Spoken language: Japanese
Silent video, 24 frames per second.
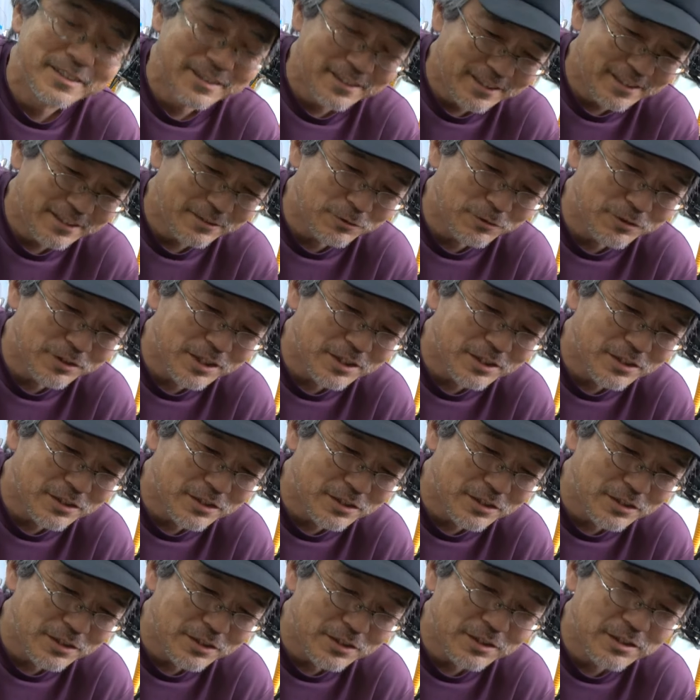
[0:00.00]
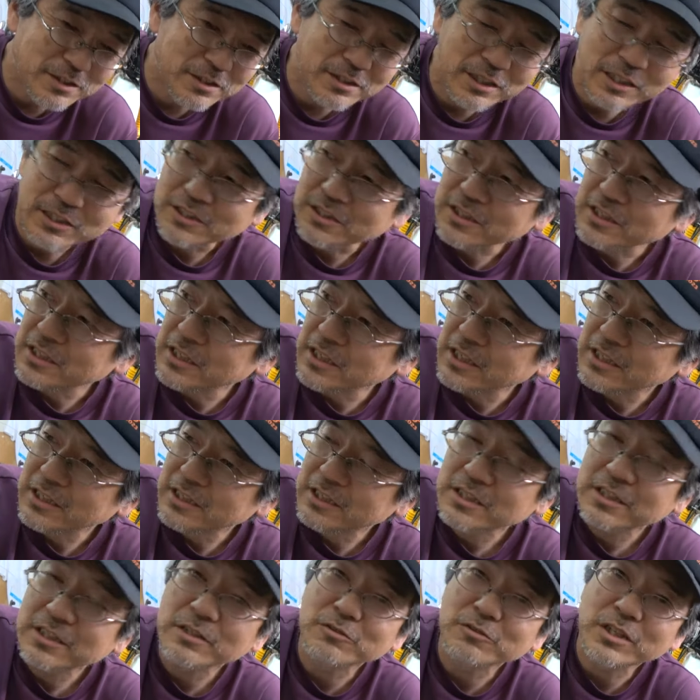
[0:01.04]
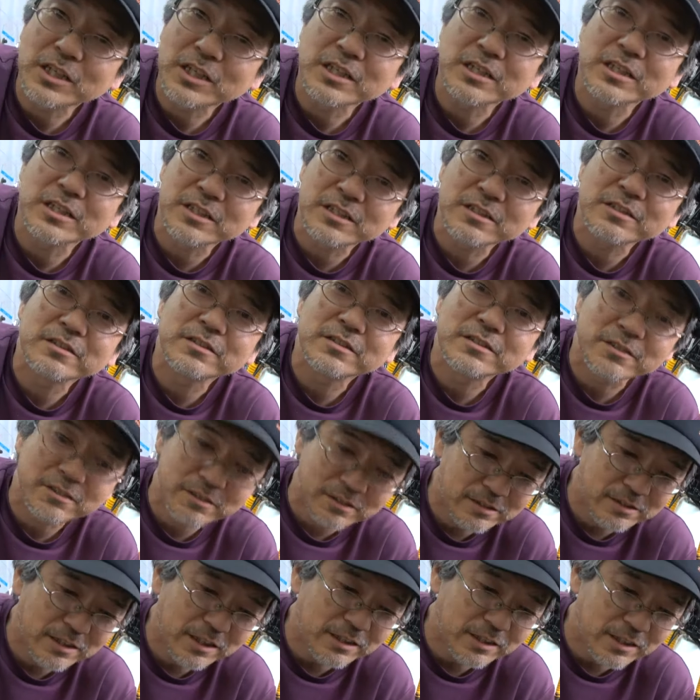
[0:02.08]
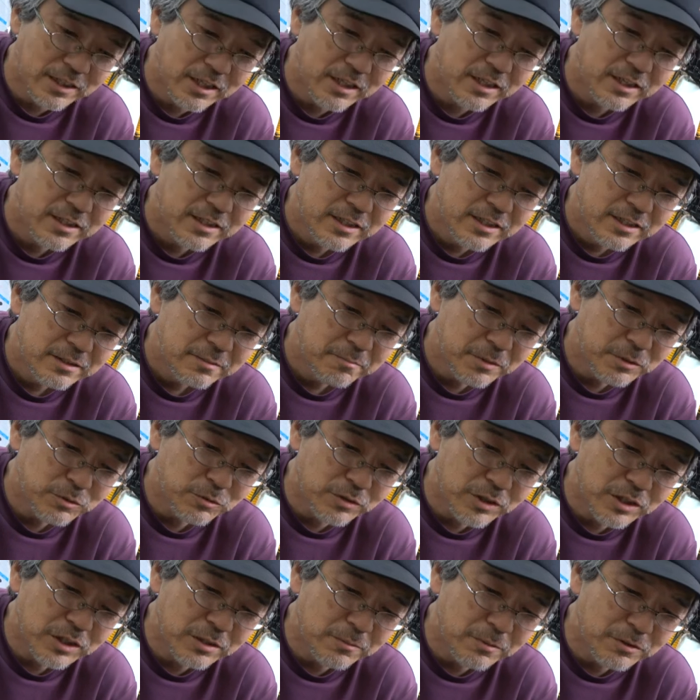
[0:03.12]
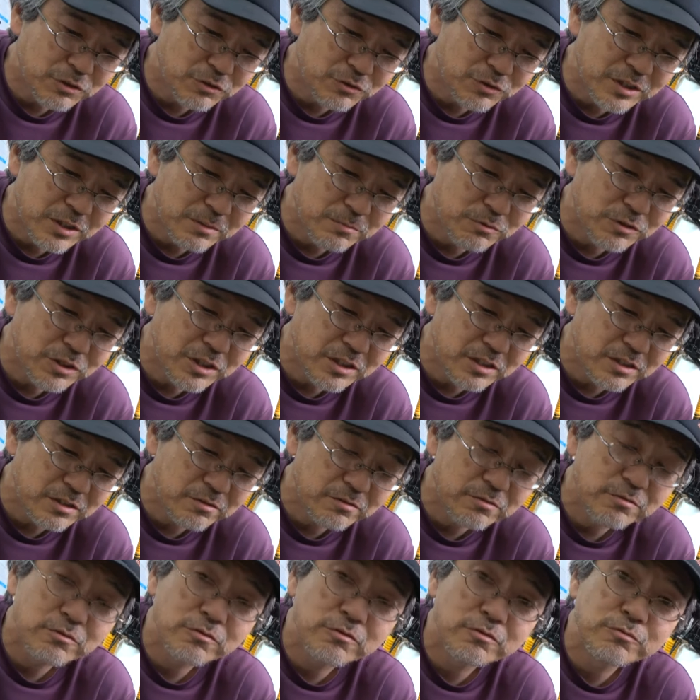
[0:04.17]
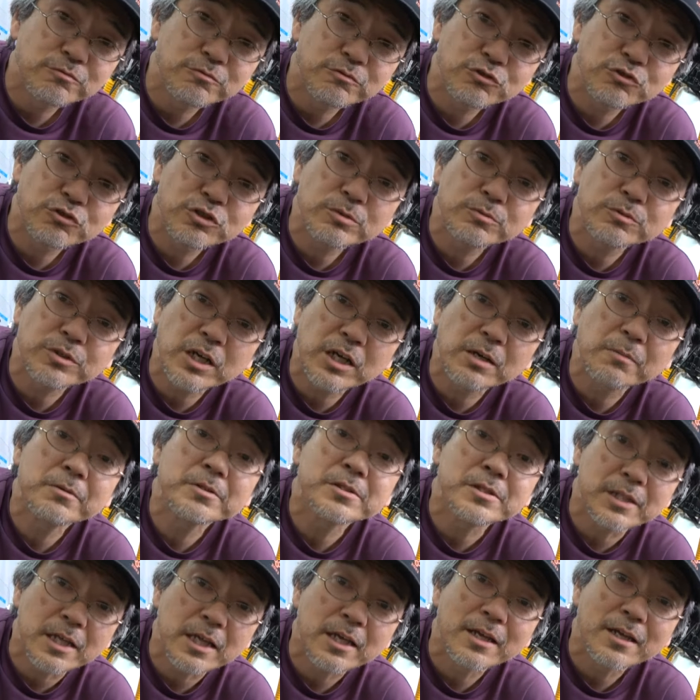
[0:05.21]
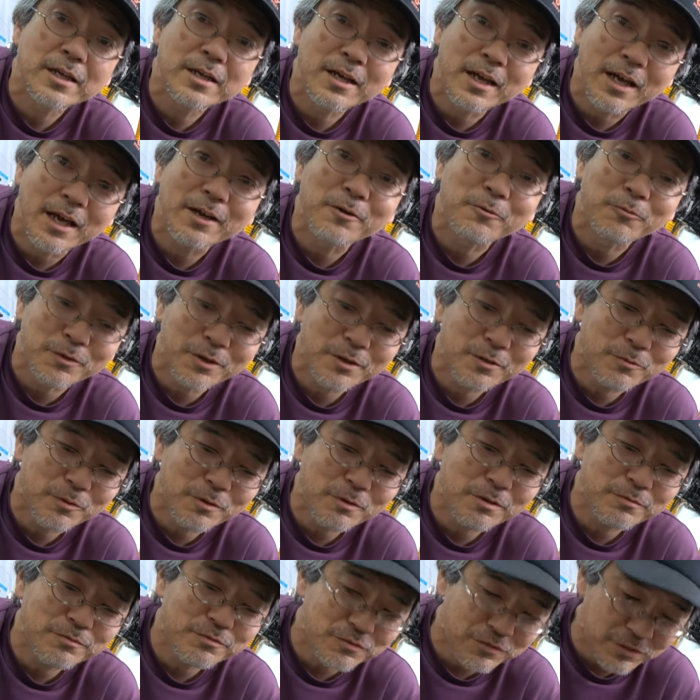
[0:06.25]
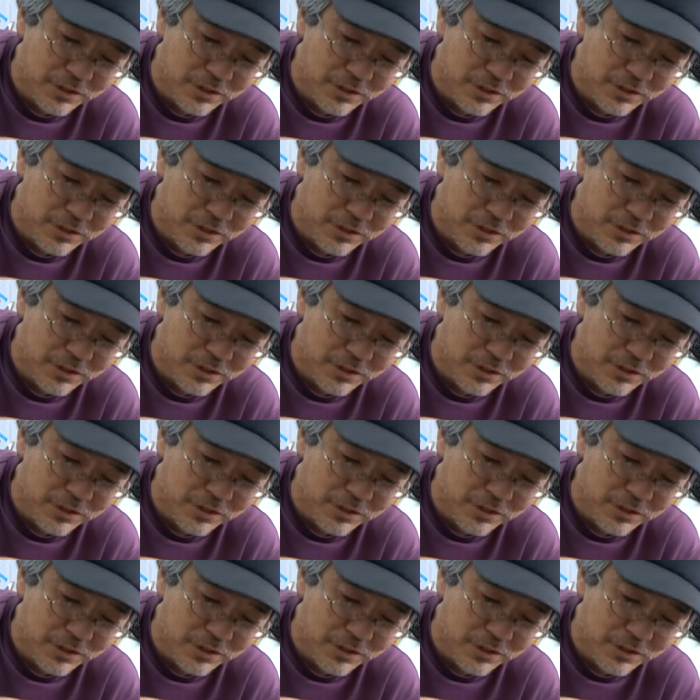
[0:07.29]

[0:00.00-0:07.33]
うん、6月、何時だっな。結構先なんでね。まあそれだったら純正部品って純正部品買えますね。はい。これ、これは普通